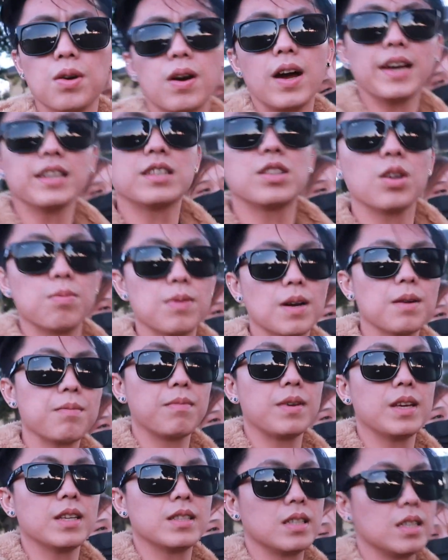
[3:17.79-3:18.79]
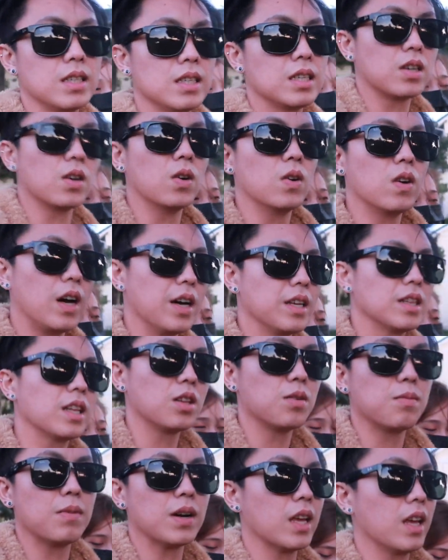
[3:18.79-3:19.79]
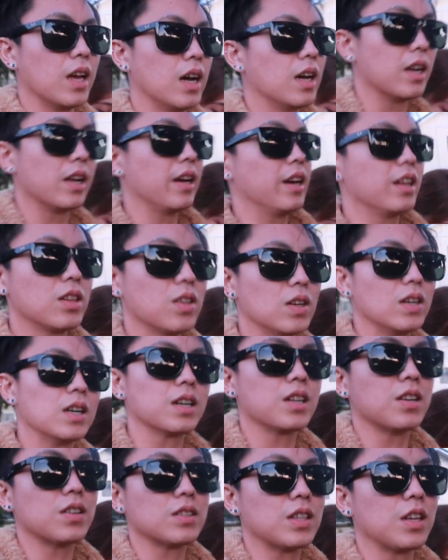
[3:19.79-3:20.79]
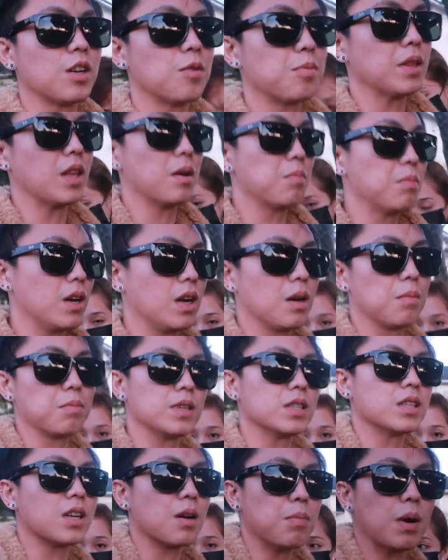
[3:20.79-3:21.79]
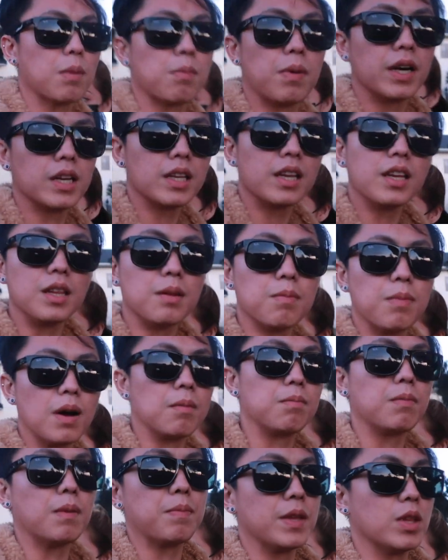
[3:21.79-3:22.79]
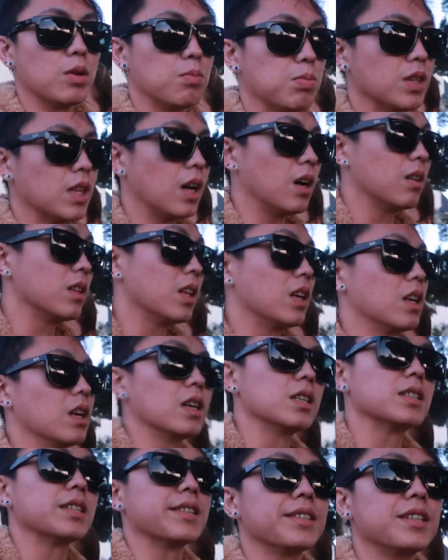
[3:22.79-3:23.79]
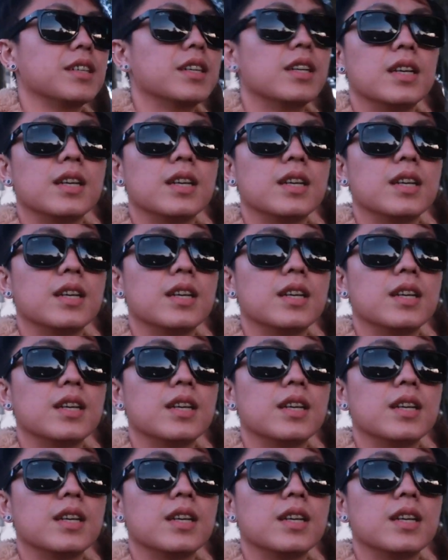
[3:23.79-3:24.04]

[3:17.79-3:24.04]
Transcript: yung kahit sobrang busy ko, kahit anong mangyari, ito lang yung hindi ko pinapalagpas. Kapag birthday ni Papa, pinapunta ko talaga siya.